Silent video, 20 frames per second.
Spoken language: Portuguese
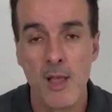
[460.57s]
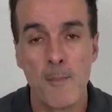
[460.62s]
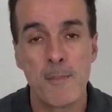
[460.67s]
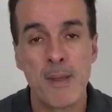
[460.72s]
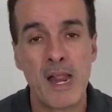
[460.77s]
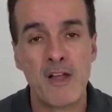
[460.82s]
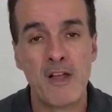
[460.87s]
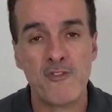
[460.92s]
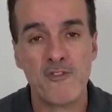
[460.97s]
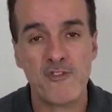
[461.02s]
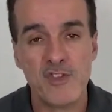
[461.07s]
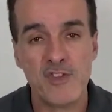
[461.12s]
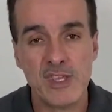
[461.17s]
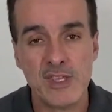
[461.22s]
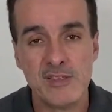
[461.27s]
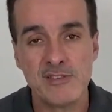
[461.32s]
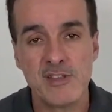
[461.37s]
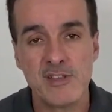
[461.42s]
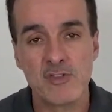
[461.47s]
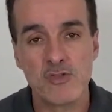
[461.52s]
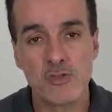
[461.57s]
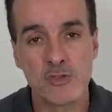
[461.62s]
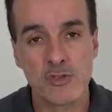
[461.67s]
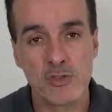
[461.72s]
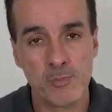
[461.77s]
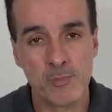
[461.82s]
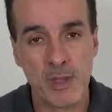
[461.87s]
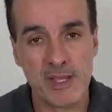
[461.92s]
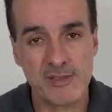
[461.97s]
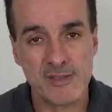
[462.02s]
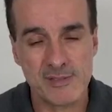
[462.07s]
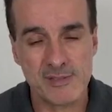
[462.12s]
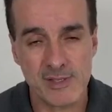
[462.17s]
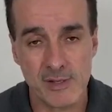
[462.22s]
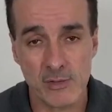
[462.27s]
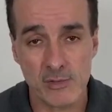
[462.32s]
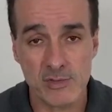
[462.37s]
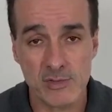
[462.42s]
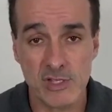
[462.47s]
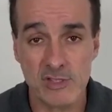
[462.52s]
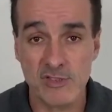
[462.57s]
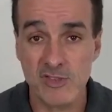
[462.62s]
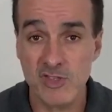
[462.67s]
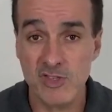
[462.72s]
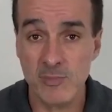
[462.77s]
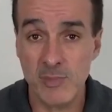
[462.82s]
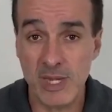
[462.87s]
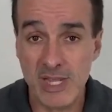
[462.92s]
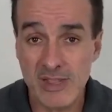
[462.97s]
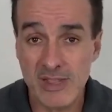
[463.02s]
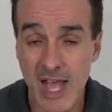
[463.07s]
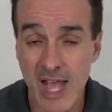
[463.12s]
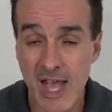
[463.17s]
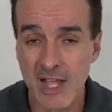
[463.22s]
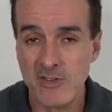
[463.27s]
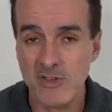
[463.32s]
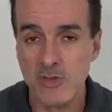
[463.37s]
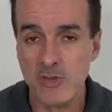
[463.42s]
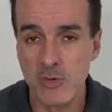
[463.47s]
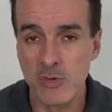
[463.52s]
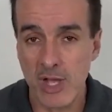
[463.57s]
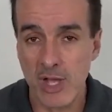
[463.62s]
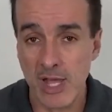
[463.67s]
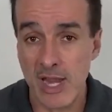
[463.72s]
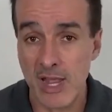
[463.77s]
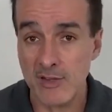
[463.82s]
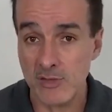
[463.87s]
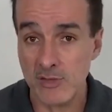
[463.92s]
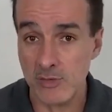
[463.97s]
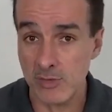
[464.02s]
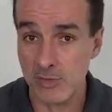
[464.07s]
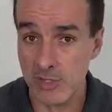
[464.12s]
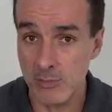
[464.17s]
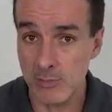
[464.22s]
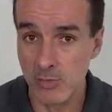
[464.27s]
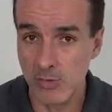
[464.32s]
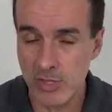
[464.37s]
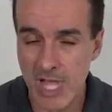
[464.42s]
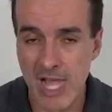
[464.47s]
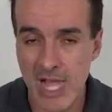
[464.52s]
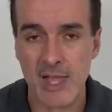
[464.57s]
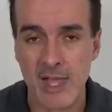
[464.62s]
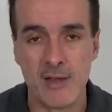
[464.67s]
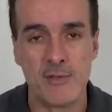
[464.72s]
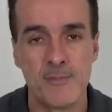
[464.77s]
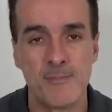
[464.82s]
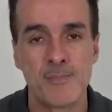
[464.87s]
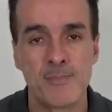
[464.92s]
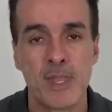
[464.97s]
para fins de suspensão da exigibilidade do crédito tributário.